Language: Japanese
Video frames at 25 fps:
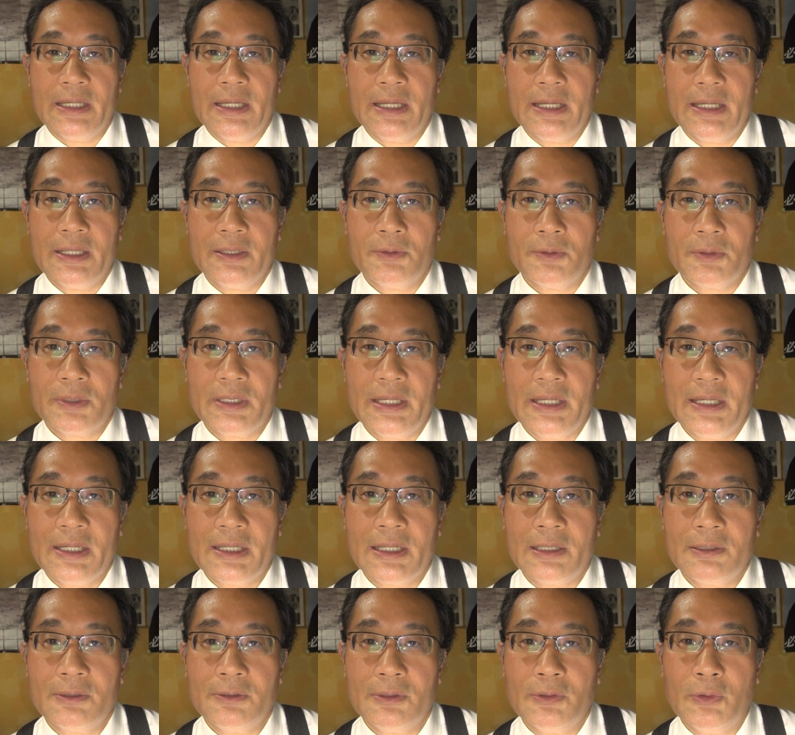えの
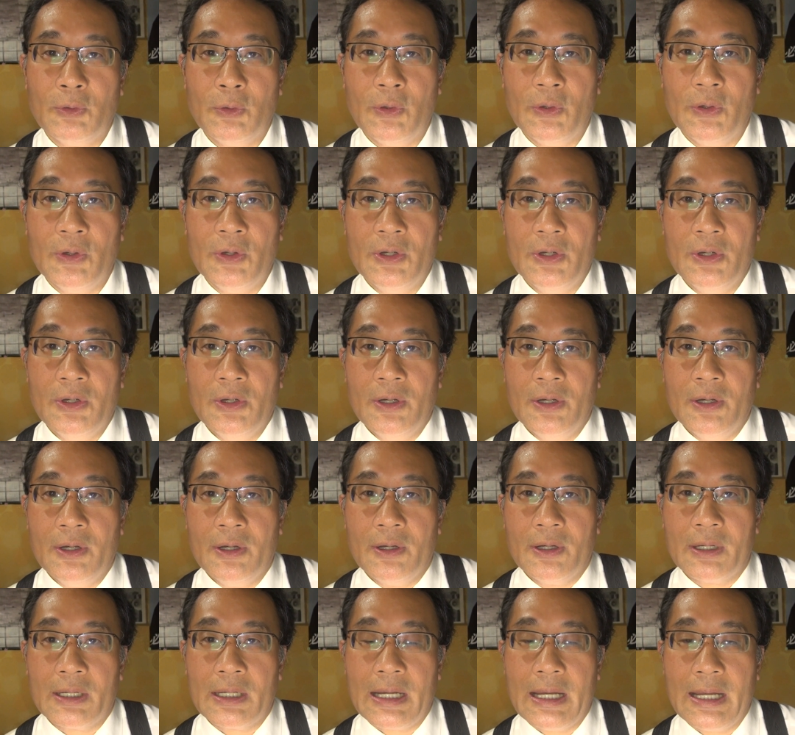計画を
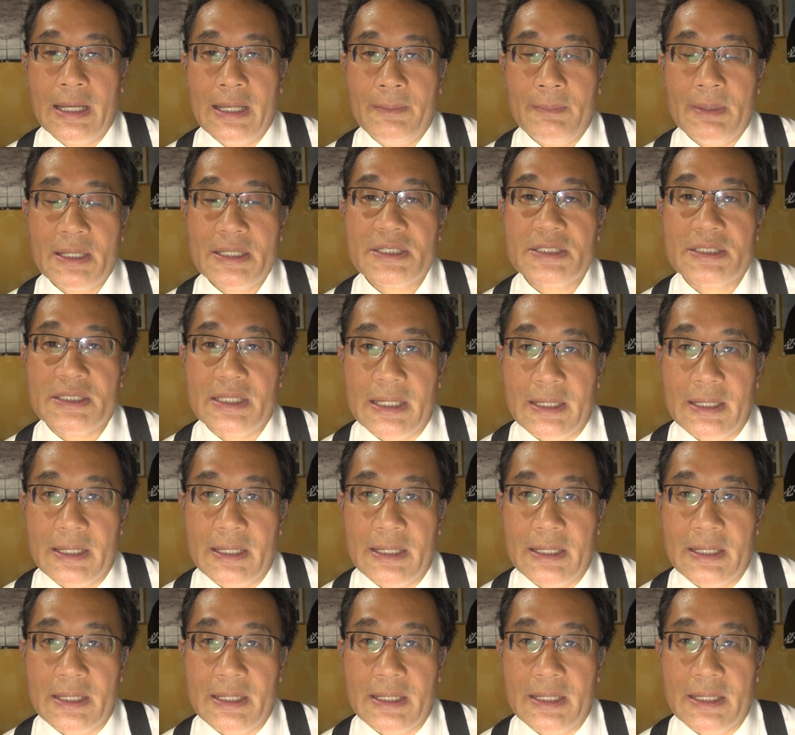変えまし